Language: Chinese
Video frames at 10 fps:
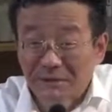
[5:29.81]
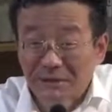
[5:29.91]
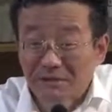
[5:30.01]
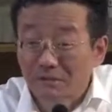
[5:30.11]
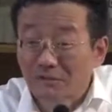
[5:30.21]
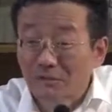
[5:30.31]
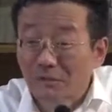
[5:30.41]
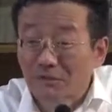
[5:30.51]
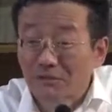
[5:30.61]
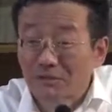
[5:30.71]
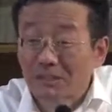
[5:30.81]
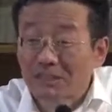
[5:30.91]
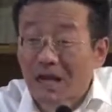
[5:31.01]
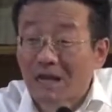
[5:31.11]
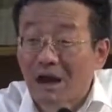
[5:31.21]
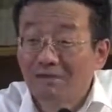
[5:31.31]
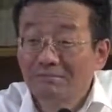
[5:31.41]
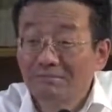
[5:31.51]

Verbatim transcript: 荆州市委书记李达康，